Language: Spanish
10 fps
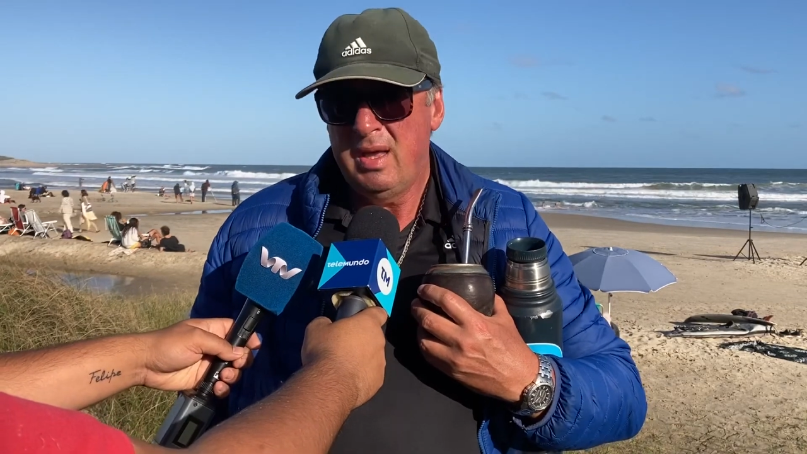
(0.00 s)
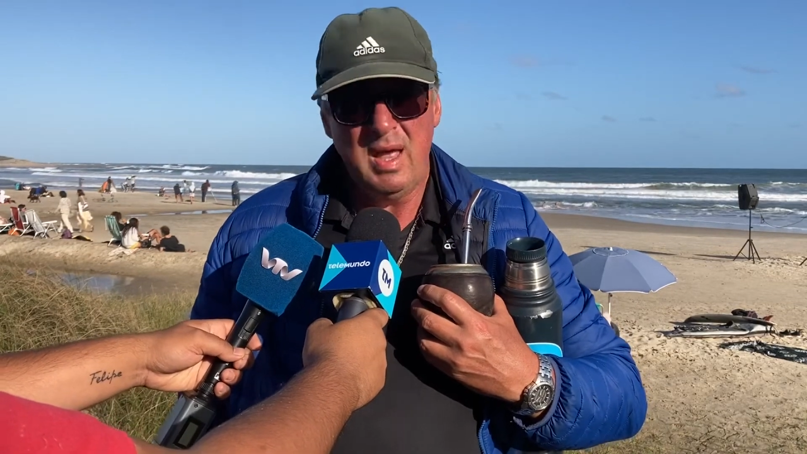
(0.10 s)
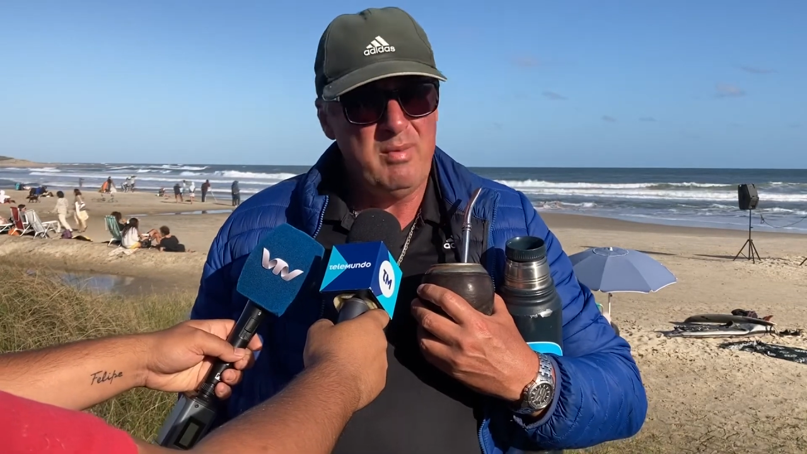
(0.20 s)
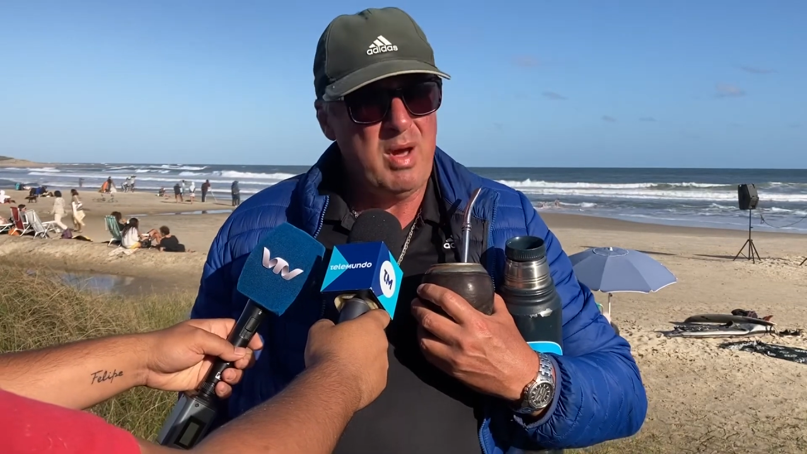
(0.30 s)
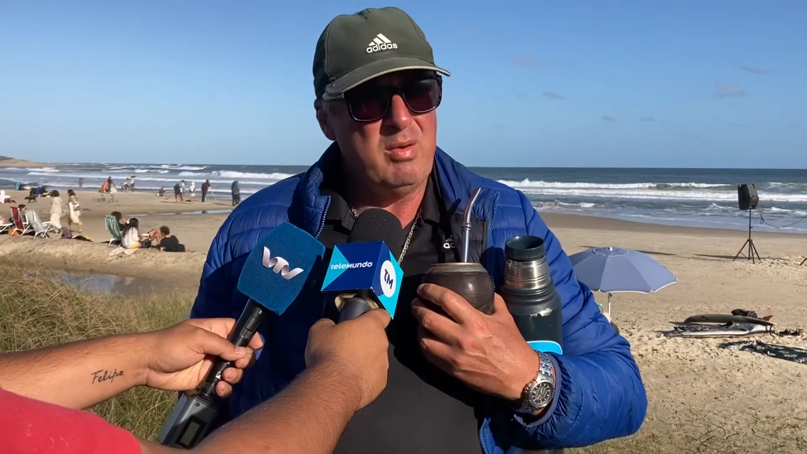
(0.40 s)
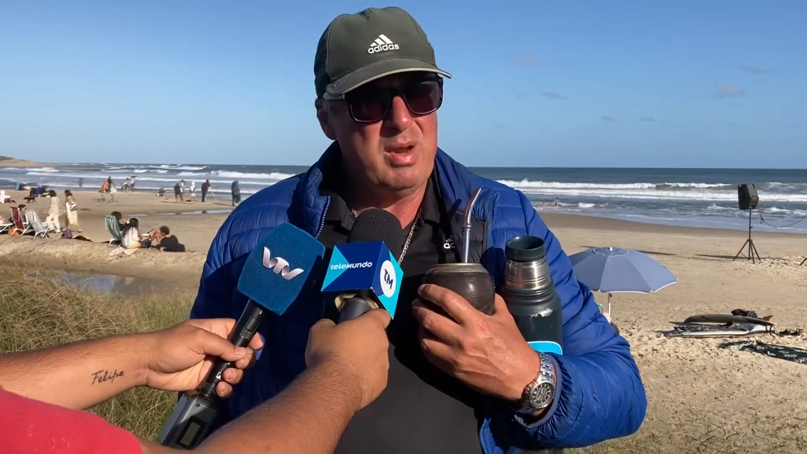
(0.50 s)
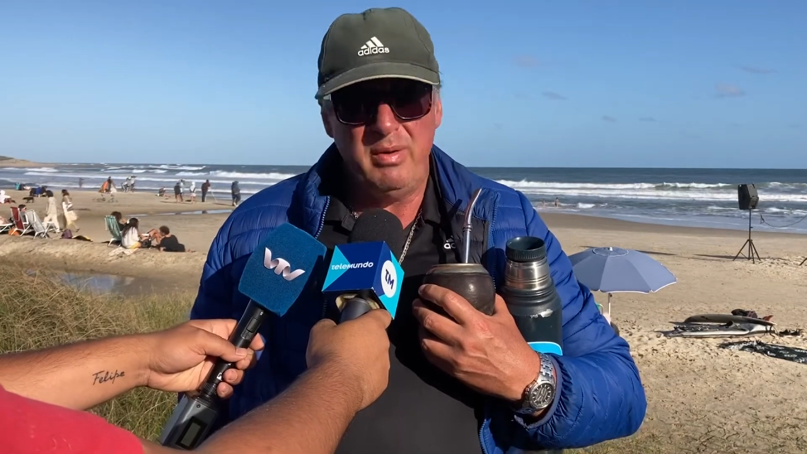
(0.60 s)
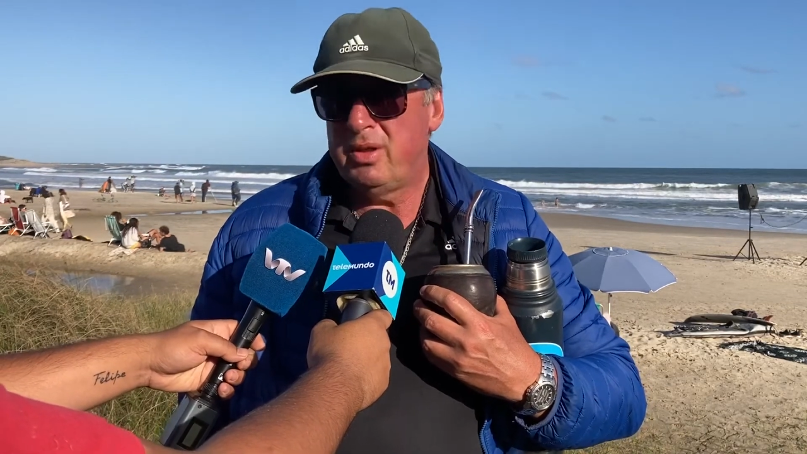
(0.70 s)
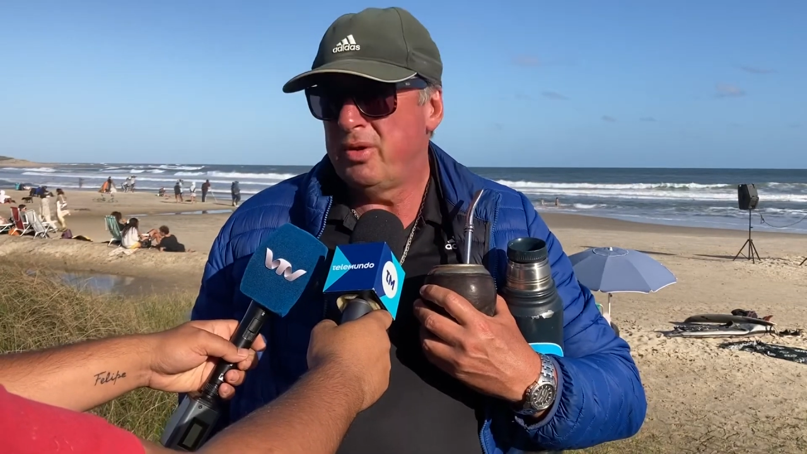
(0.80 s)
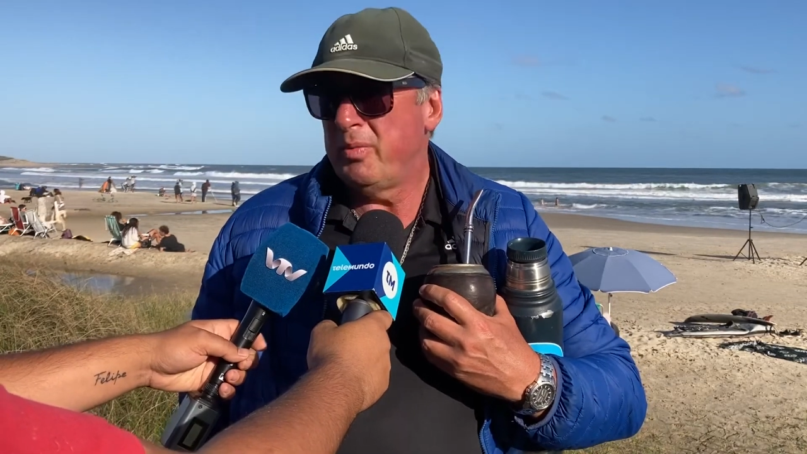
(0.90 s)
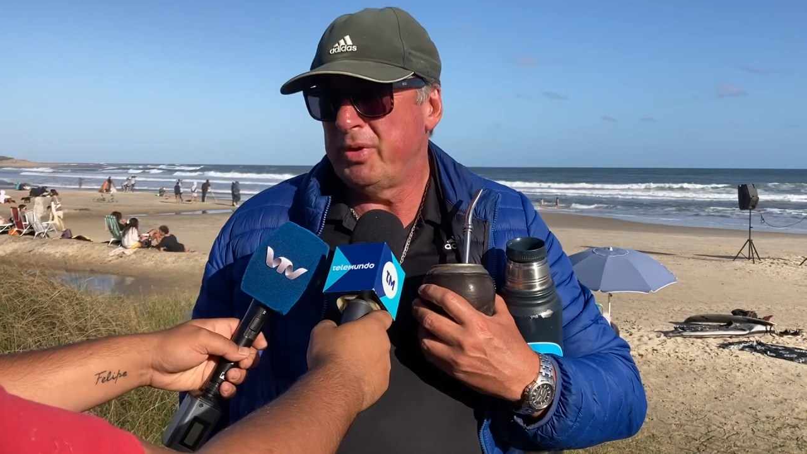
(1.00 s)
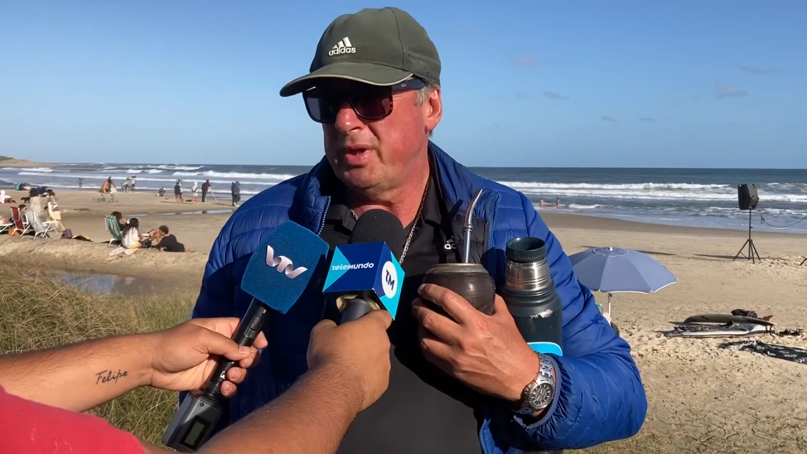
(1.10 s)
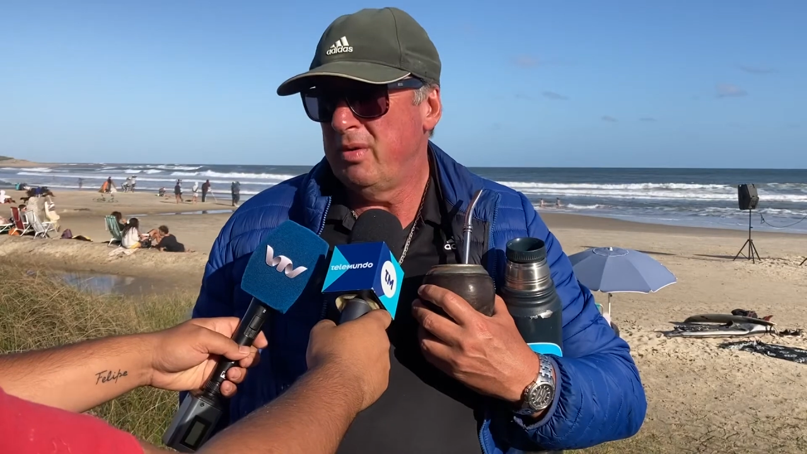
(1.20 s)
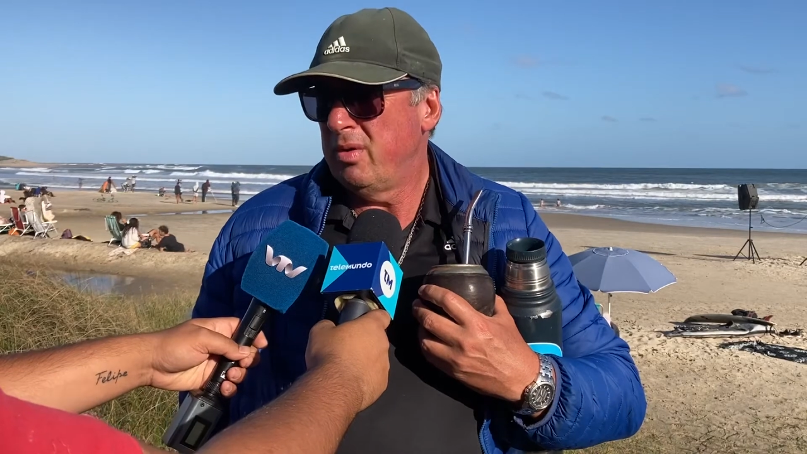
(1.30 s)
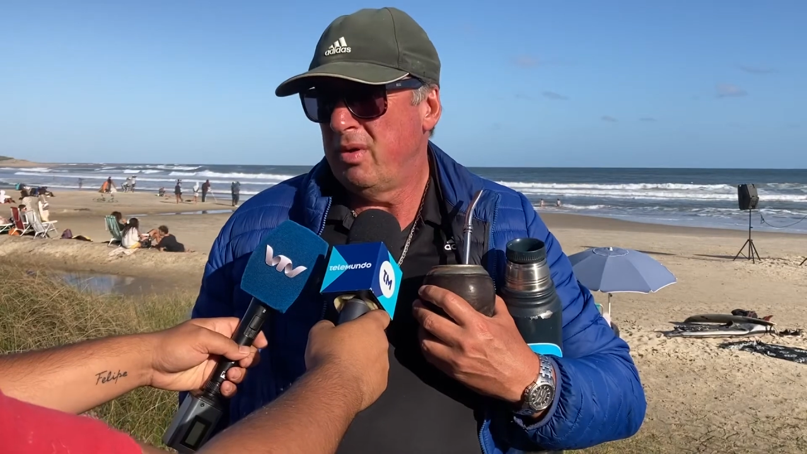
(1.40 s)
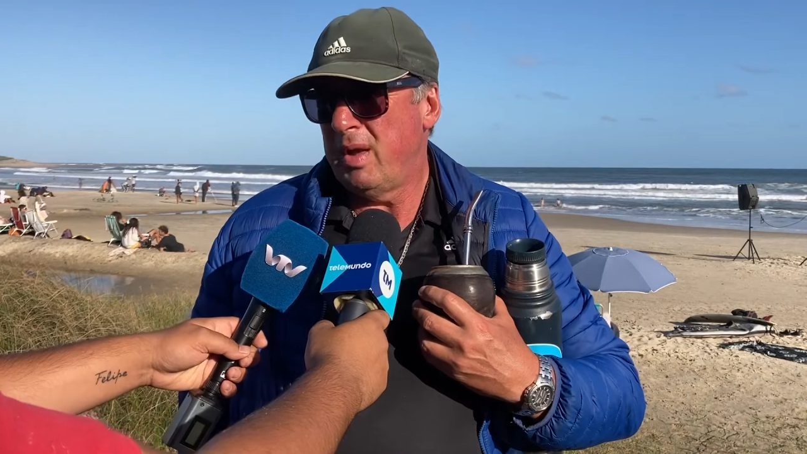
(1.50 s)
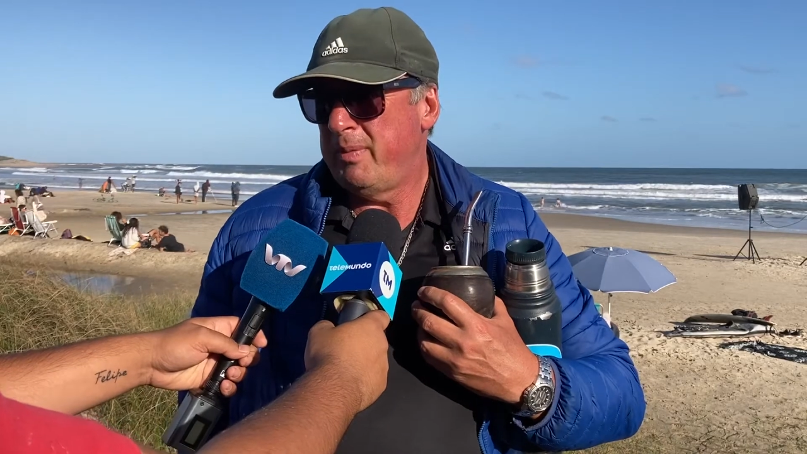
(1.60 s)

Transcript: y además un evento deportivo con las